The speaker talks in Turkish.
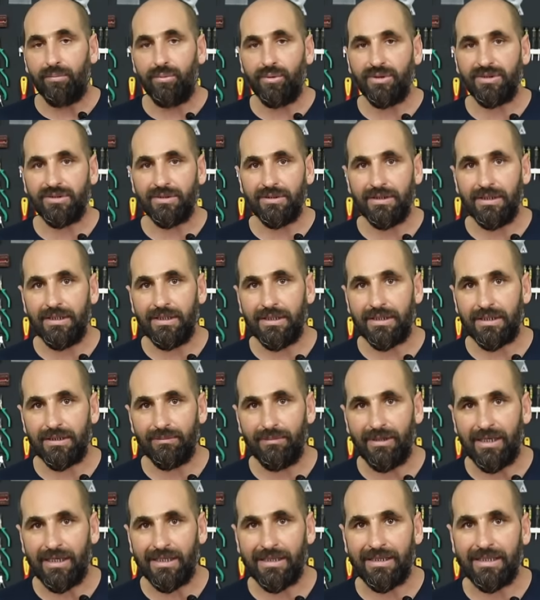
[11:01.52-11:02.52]
Bu
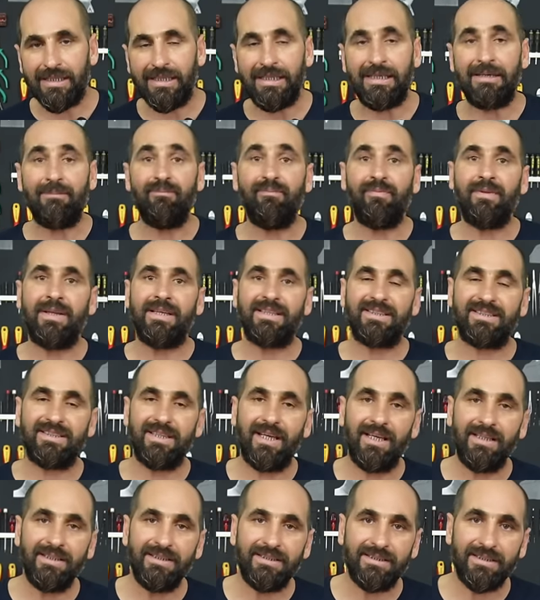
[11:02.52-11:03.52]
ihtimal de
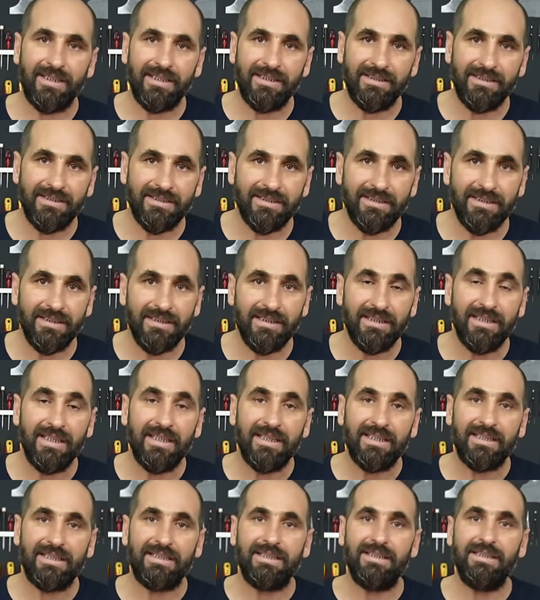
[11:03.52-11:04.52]
santralinizin
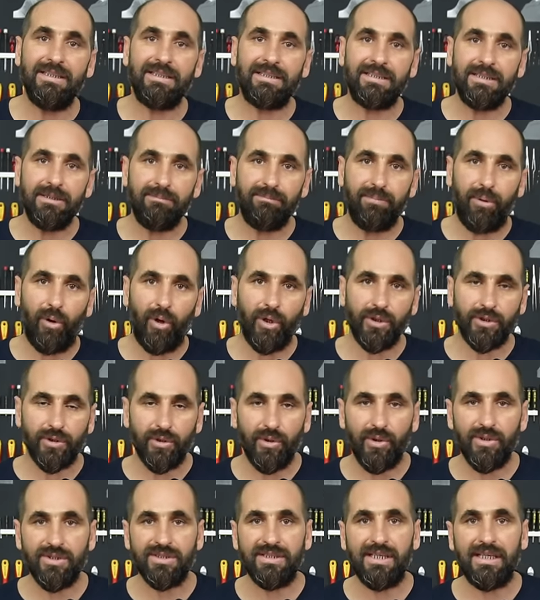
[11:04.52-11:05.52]
kilitli
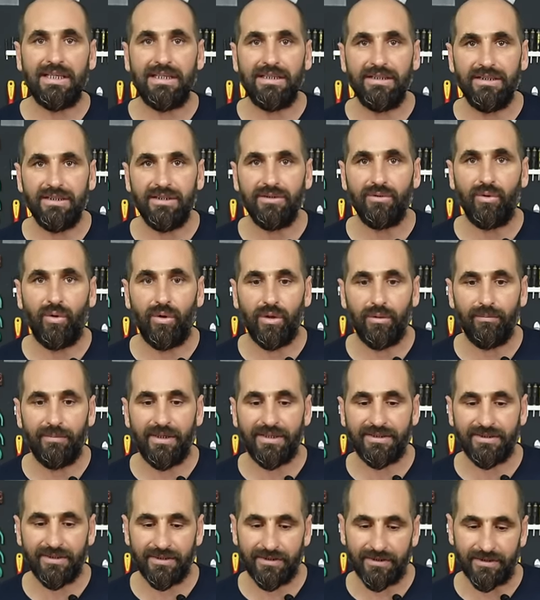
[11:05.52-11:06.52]
port özelliğinin
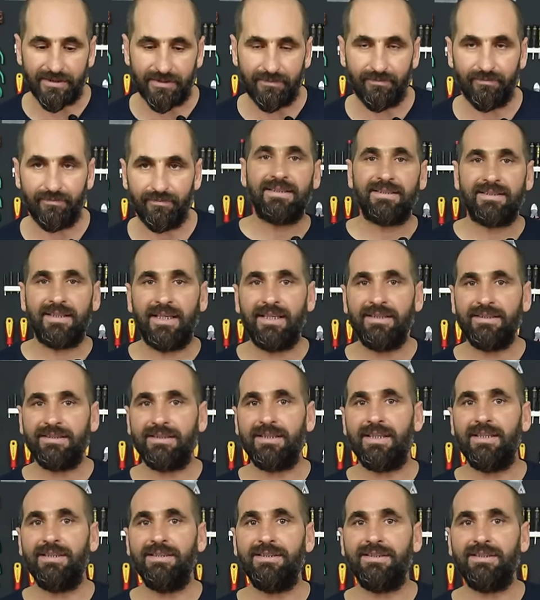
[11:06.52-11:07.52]
olmasıdır.
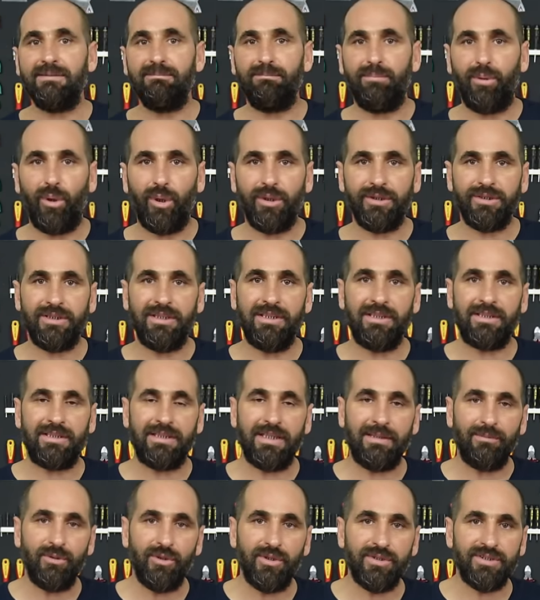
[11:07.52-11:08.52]
Santralinizin port
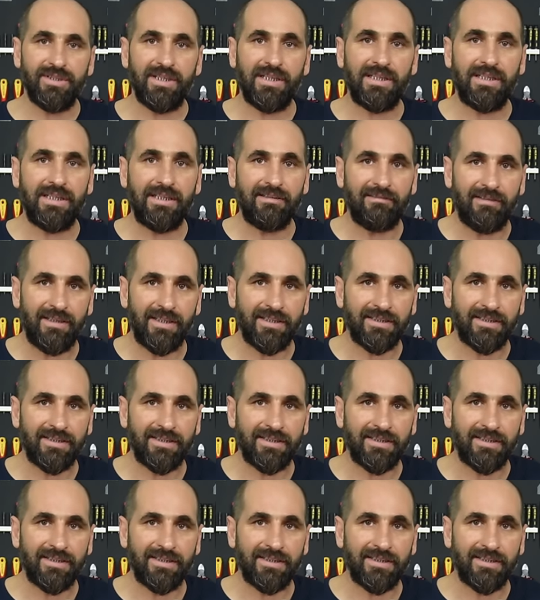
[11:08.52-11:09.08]
kilitleme özelliği